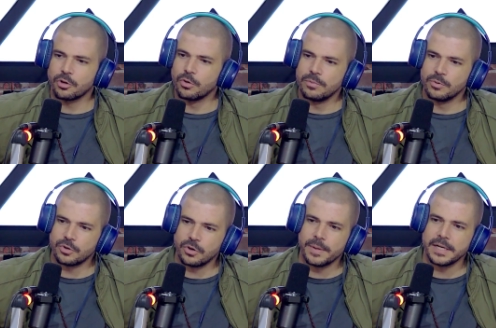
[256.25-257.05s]
todo el
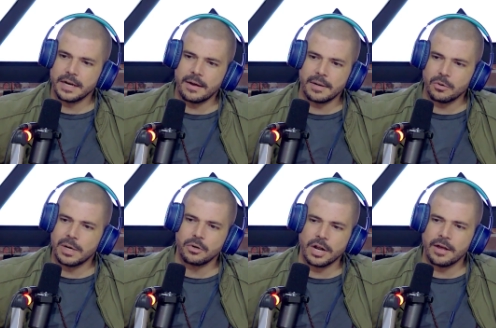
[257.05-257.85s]
mundo lo veneraba, lo
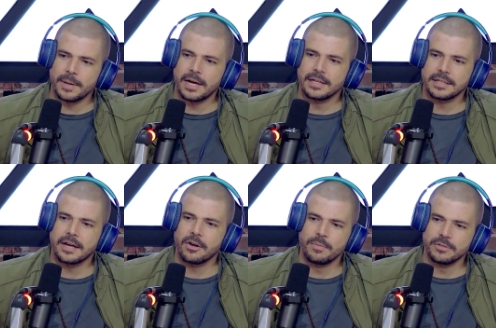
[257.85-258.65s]
valoraba, hasta
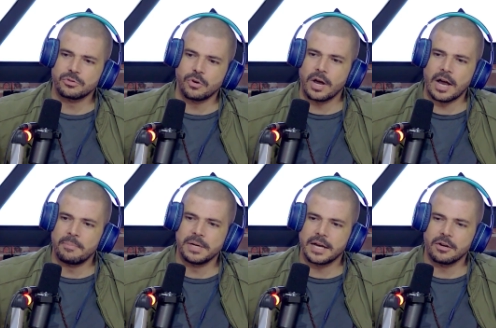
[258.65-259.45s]
que comenzó a
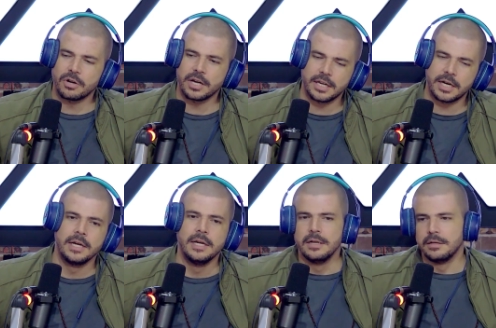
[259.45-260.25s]
aplicar lo que era.
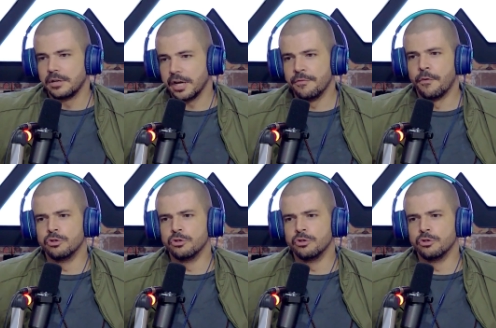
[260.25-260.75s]
Sí, yo no estoy de